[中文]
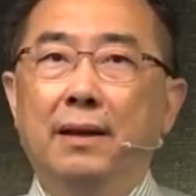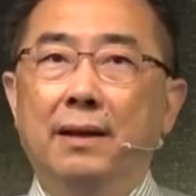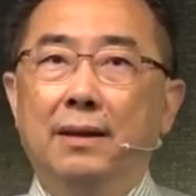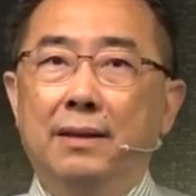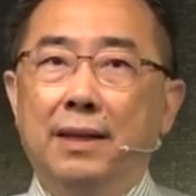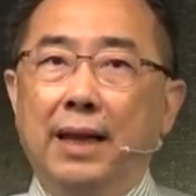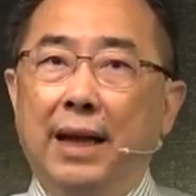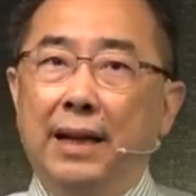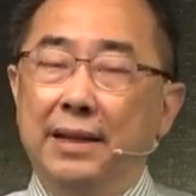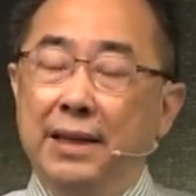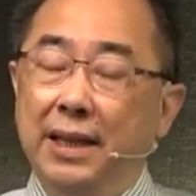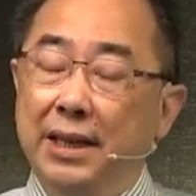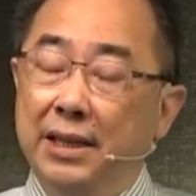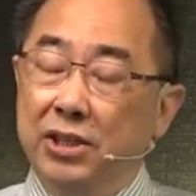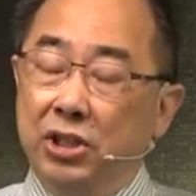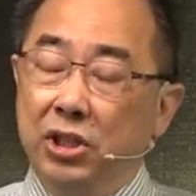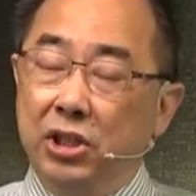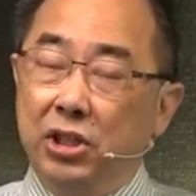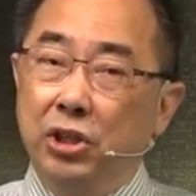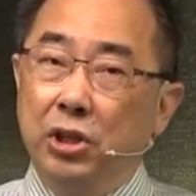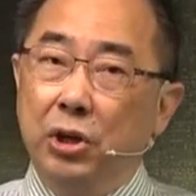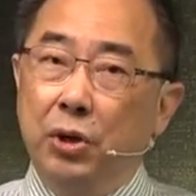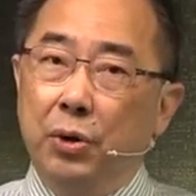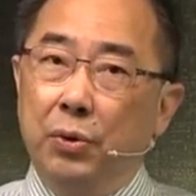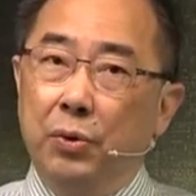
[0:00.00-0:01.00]
他内
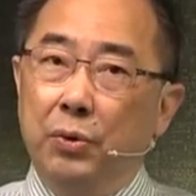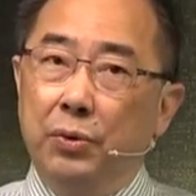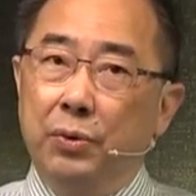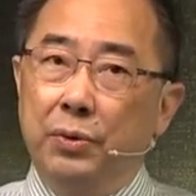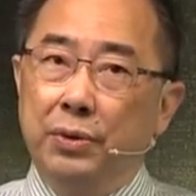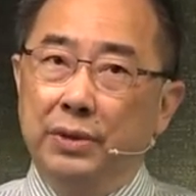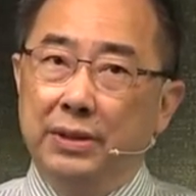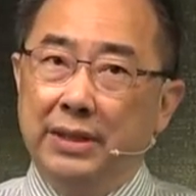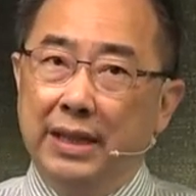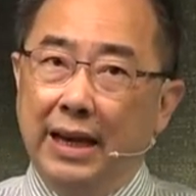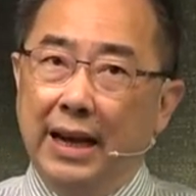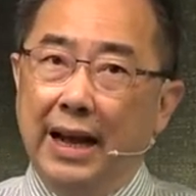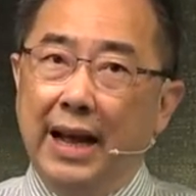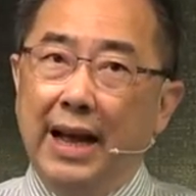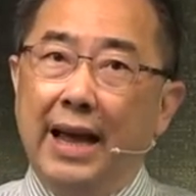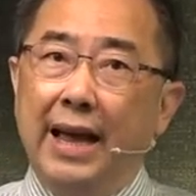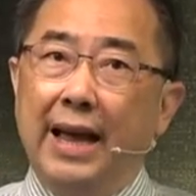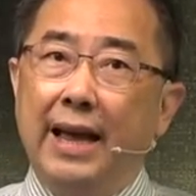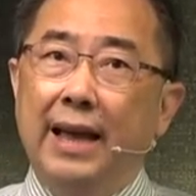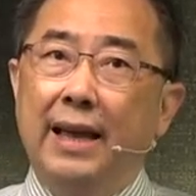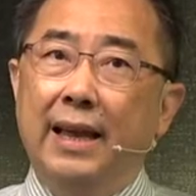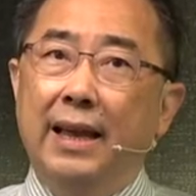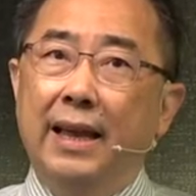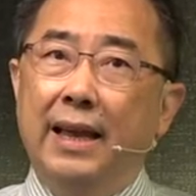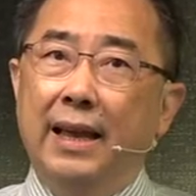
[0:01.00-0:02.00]
心有仁
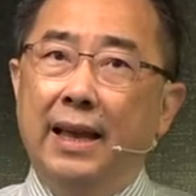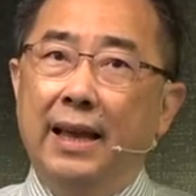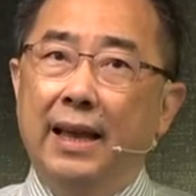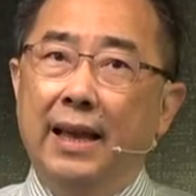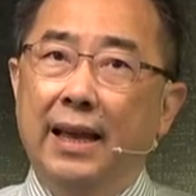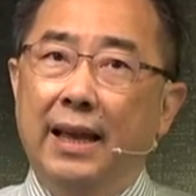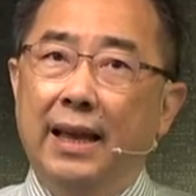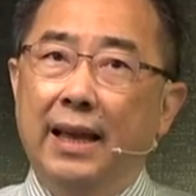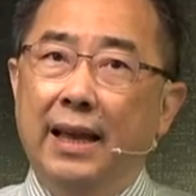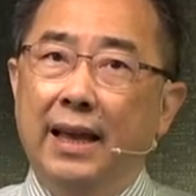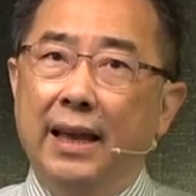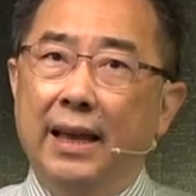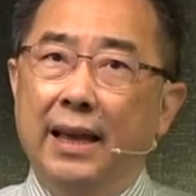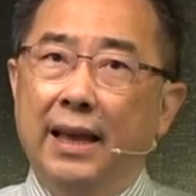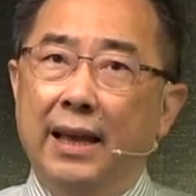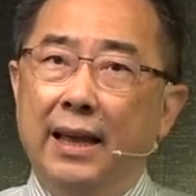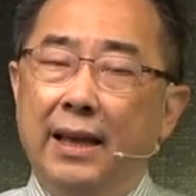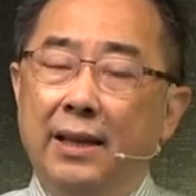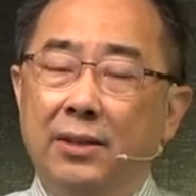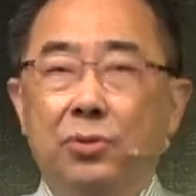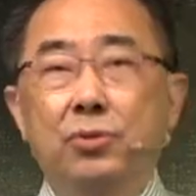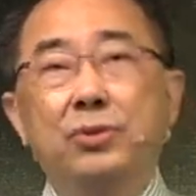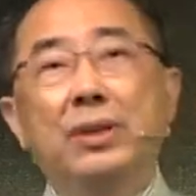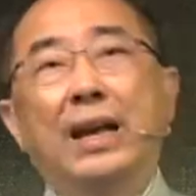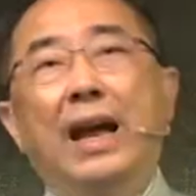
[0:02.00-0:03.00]
爱，就是